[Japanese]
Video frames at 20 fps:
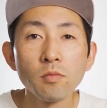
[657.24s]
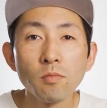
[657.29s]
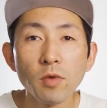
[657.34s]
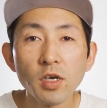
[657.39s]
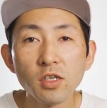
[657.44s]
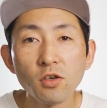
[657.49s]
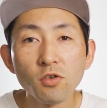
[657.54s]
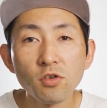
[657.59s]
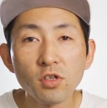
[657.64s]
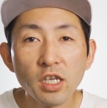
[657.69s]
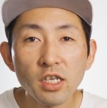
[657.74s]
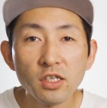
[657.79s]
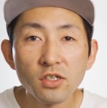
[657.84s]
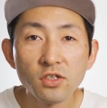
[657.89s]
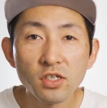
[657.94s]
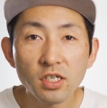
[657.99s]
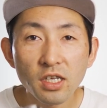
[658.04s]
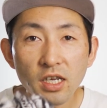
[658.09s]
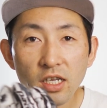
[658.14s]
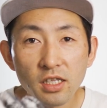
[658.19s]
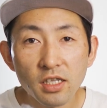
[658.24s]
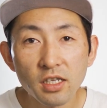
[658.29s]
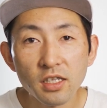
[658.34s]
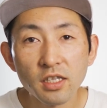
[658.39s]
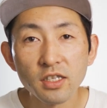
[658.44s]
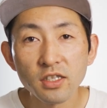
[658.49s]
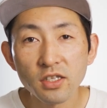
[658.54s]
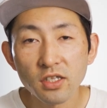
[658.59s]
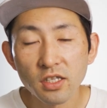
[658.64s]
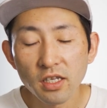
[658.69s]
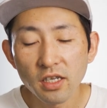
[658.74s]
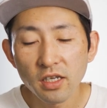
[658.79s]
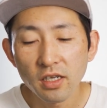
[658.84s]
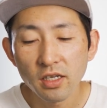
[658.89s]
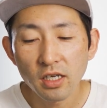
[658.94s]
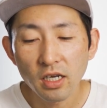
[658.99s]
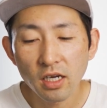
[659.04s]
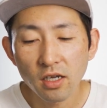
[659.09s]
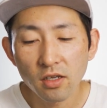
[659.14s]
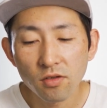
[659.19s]
まあよねん使ってです
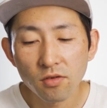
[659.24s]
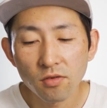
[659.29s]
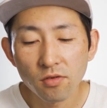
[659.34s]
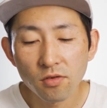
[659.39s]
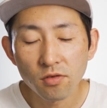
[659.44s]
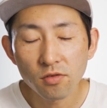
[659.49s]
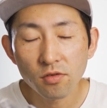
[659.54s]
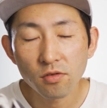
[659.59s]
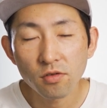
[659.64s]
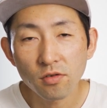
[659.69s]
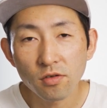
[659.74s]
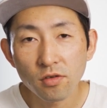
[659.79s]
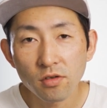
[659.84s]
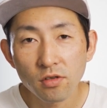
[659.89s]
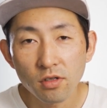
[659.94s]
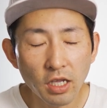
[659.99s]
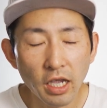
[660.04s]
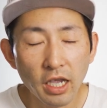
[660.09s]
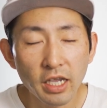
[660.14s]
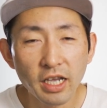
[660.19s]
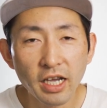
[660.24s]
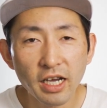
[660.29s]
ね、あの、本当体